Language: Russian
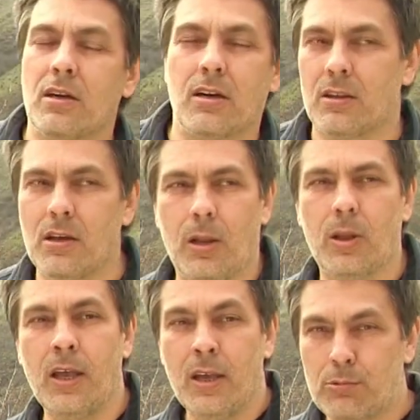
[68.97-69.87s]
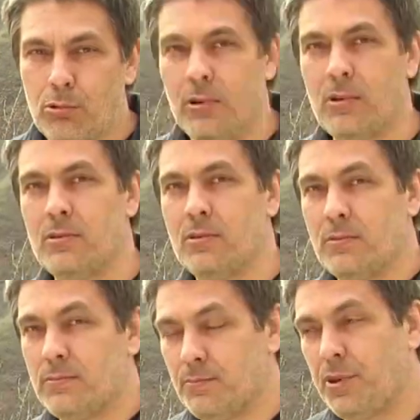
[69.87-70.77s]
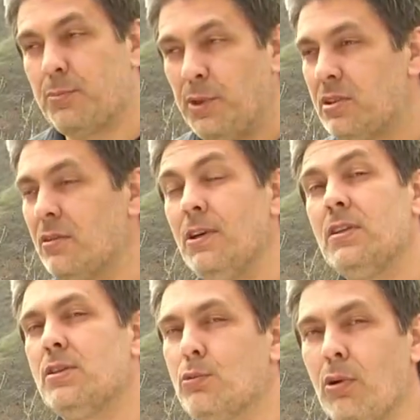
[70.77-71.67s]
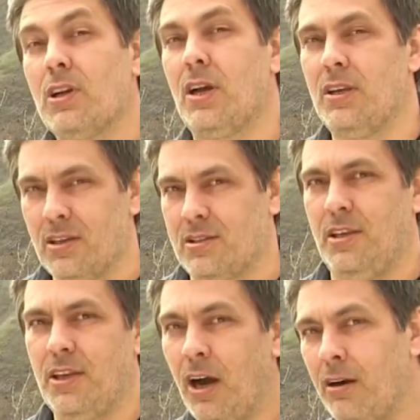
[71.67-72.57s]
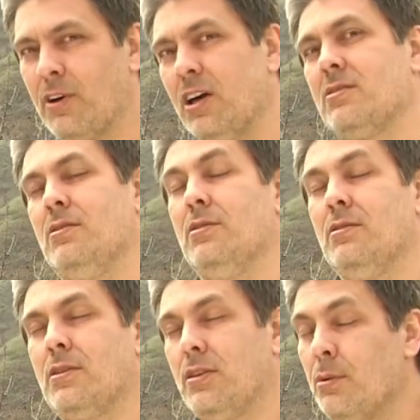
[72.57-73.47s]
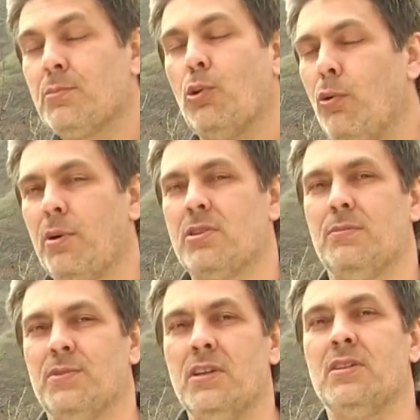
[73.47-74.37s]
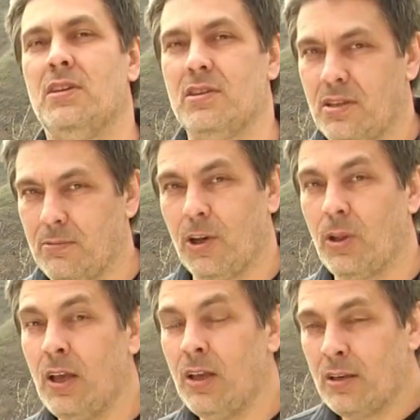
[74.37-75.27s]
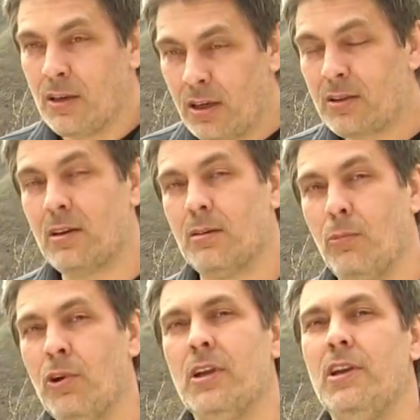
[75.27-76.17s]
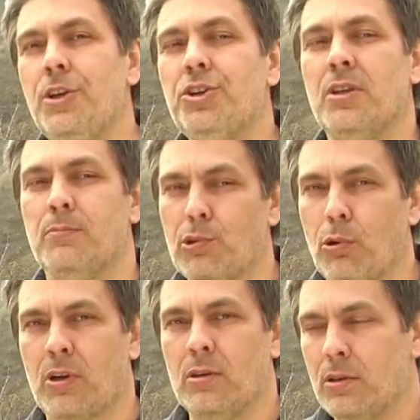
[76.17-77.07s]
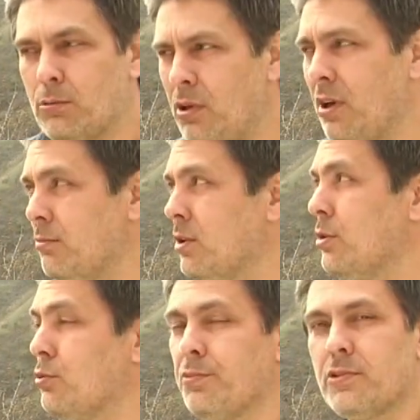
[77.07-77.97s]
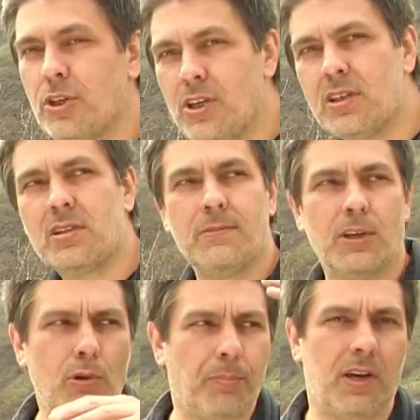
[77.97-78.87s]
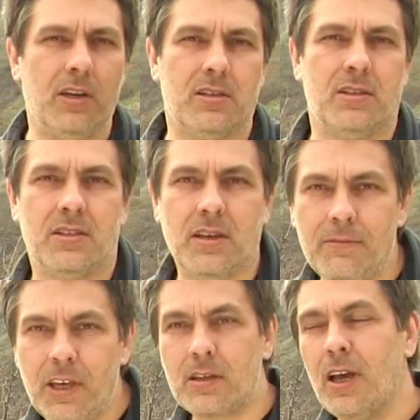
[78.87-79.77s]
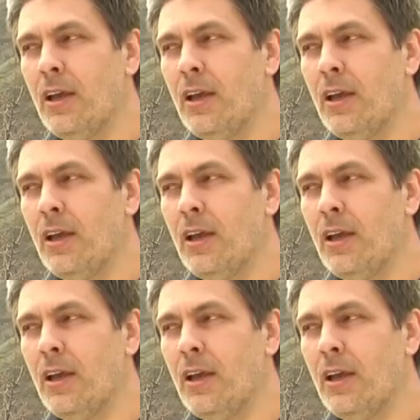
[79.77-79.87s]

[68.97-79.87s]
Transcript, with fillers: на канал, то э, подписывайтесь только если я вас каким-то образом заинтересовал. Это мой личный блог. То я выложу путешествие, то полезный совет,